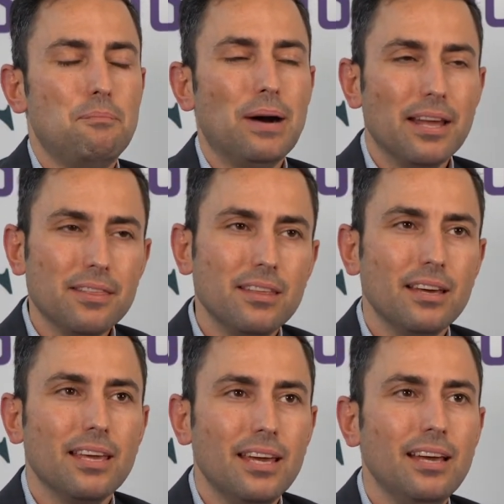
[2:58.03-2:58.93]

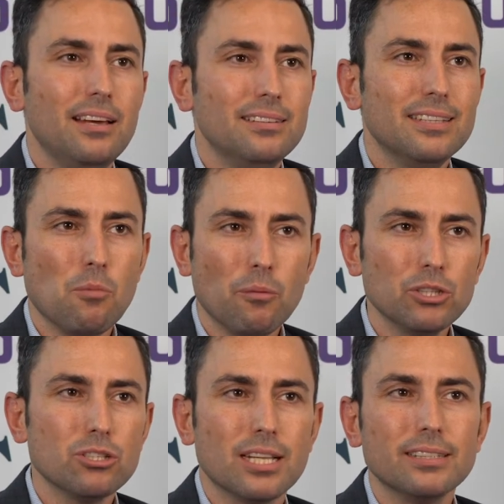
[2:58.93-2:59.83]
parece que de
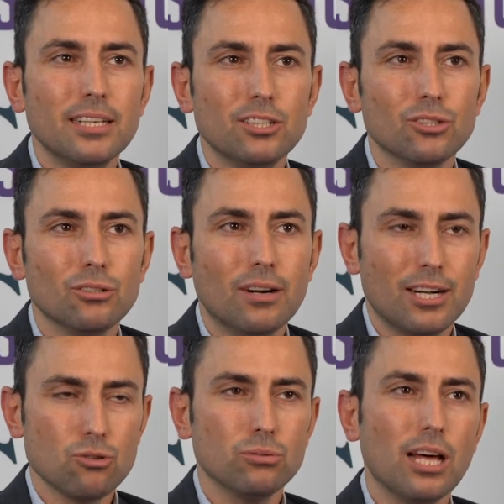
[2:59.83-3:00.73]
momento están teniendo
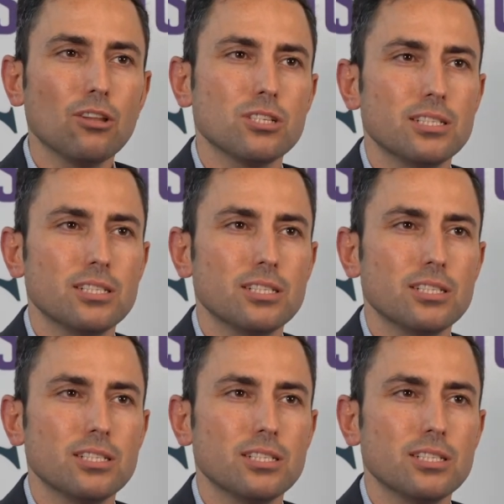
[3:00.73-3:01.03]
resultados,